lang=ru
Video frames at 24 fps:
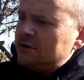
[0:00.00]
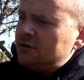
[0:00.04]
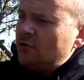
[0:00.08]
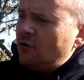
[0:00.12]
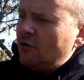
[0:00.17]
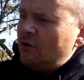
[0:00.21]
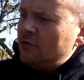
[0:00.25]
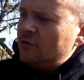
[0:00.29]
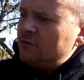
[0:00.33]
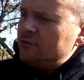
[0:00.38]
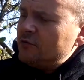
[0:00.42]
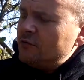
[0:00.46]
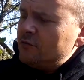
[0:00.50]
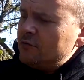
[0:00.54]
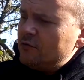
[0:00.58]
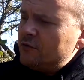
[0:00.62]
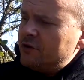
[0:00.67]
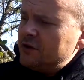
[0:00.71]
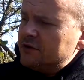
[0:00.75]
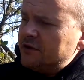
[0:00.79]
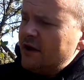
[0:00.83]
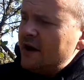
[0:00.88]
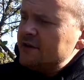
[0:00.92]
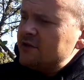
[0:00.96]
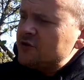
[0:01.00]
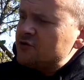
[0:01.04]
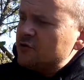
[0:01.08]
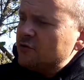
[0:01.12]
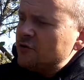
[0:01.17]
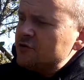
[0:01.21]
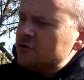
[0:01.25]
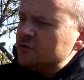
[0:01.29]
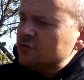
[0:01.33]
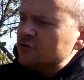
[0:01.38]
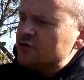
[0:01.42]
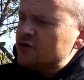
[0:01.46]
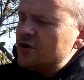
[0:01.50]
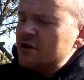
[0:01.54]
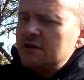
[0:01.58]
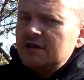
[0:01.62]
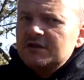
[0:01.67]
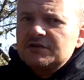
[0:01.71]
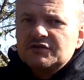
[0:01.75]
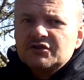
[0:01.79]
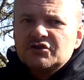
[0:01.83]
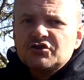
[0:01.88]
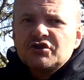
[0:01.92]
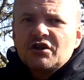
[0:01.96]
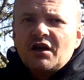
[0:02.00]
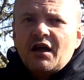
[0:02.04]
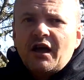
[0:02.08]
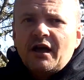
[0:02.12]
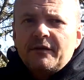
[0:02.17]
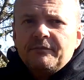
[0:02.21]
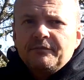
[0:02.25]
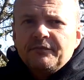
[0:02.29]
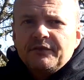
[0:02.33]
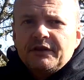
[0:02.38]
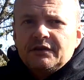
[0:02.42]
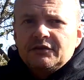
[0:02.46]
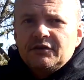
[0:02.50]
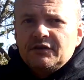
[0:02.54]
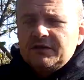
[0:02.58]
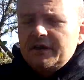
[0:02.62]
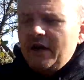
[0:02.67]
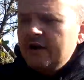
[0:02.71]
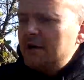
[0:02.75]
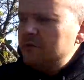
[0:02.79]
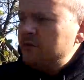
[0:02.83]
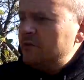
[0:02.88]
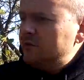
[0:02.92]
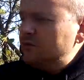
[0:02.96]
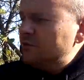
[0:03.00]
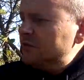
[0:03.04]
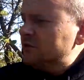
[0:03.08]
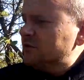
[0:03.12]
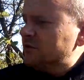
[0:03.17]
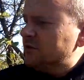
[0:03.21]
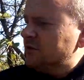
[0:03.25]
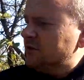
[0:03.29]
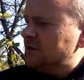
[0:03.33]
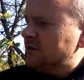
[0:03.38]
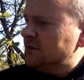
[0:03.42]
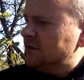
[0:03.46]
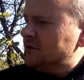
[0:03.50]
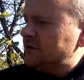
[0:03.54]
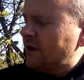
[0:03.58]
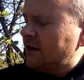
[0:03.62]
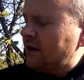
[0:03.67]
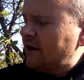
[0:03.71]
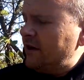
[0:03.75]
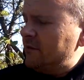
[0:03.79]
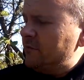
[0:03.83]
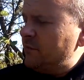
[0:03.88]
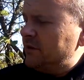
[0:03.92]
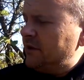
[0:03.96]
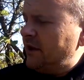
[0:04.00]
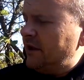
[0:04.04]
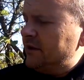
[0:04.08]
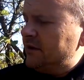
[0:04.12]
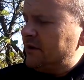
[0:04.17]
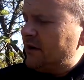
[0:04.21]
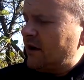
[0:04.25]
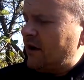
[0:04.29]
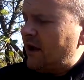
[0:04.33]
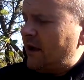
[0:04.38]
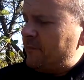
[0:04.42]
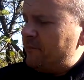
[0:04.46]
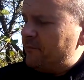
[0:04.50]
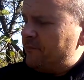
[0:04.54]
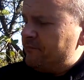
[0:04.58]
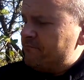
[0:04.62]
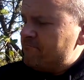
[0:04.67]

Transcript: то у Китая началось улучшение США. И якобы вот э, такая была игра.